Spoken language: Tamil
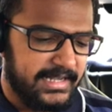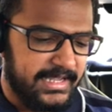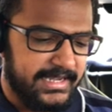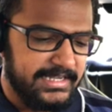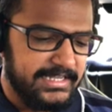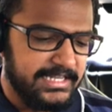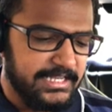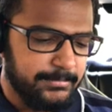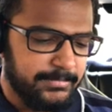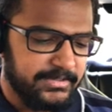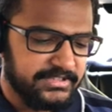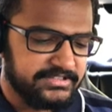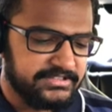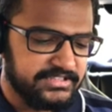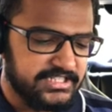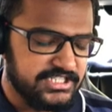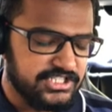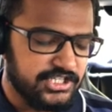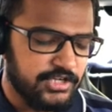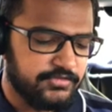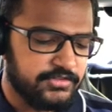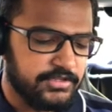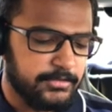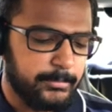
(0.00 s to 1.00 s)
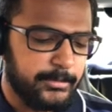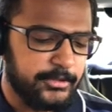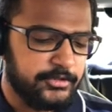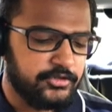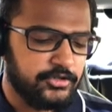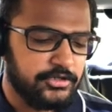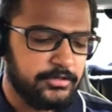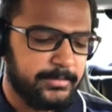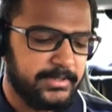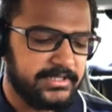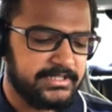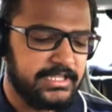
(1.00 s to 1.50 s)
நைன்ட்டி பர்சன்டேஜ் ஆஃப் த
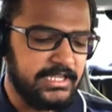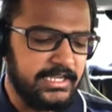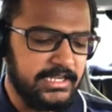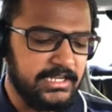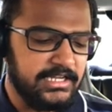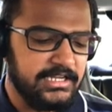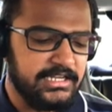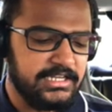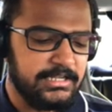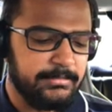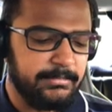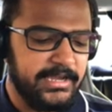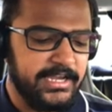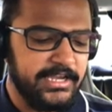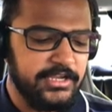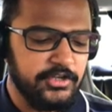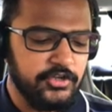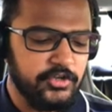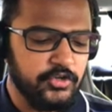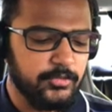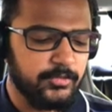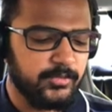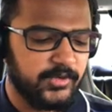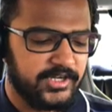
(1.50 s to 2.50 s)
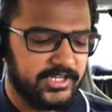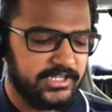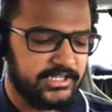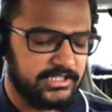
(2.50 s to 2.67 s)
பெட்ரோல் பார்த்தீங்கன்னா இந்த மெயின் டியூப்